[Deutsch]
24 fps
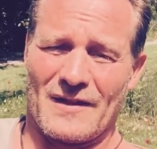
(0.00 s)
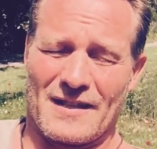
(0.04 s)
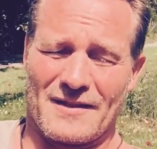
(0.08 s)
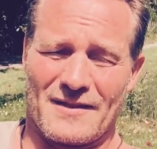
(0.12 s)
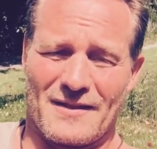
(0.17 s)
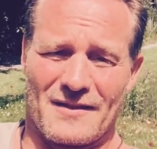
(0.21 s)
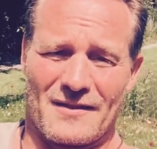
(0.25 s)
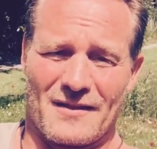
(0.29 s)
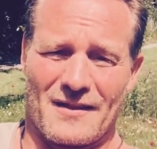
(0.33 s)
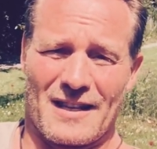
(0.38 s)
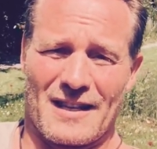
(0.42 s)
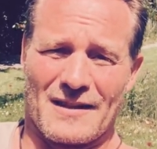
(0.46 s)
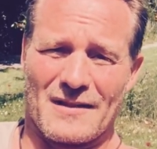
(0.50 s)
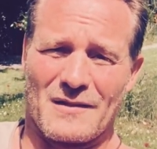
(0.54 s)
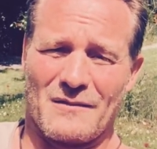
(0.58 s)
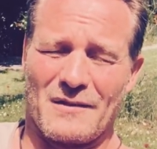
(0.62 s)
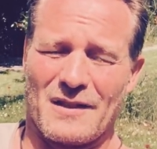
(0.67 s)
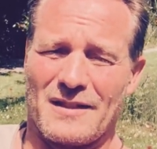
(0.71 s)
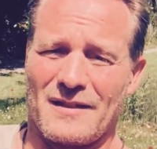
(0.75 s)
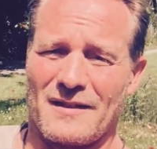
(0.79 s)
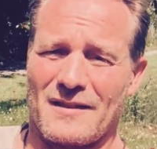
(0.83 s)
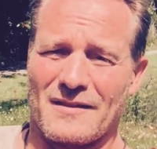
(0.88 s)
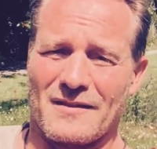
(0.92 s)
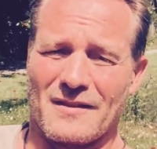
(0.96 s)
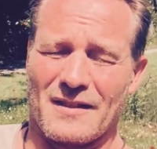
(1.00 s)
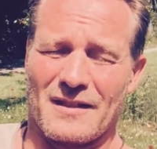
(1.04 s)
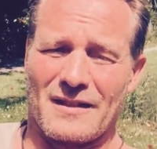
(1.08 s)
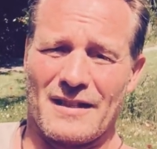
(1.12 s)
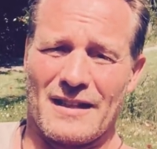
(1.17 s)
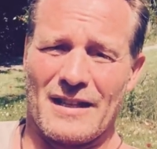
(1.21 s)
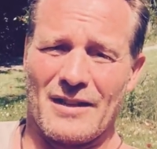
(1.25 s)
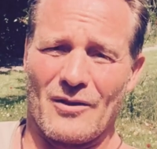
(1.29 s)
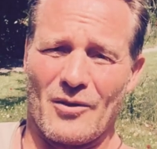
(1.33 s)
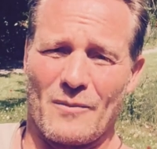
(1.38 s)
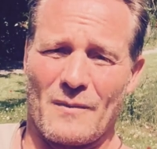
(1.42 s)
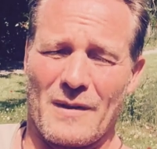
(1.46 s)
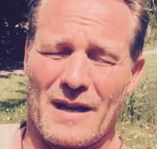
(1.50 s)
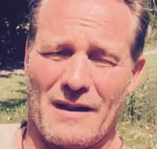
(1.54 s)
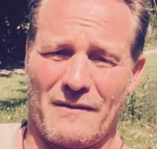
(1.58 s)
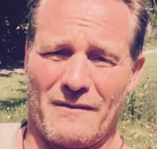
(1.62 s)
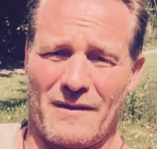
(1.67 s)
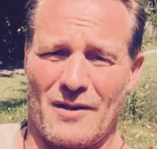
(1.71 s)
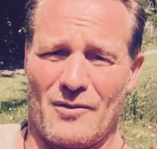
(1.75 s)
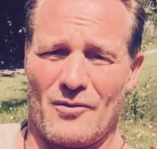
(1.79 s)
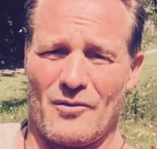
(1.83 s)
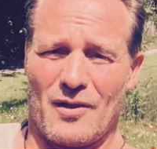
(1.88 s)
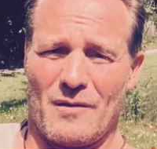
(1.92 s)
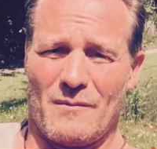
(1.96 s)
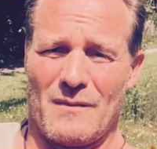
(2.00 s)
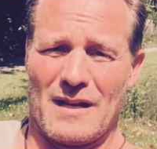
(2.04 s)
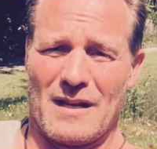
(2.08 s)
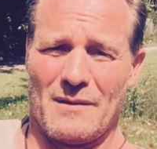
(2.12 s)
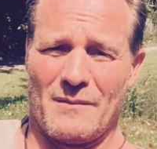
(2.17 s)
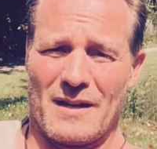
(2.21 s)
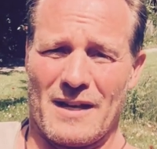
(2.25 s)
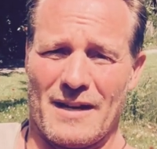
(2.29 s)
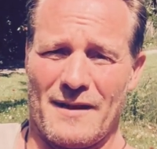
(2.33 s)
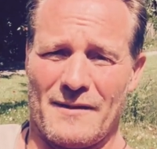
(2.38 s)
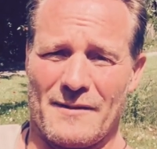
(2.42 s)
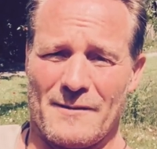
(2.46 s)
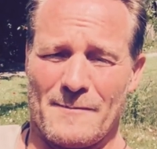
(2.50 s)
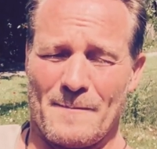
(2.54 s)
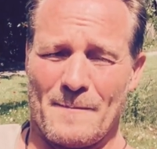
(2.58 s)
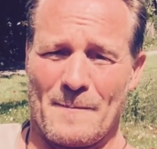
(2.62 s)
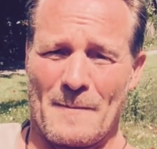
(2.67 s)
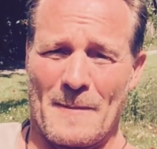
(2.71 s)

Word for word: Das ist ein ganz wichtiges Kriterium, einfach nur nochmal am Rande.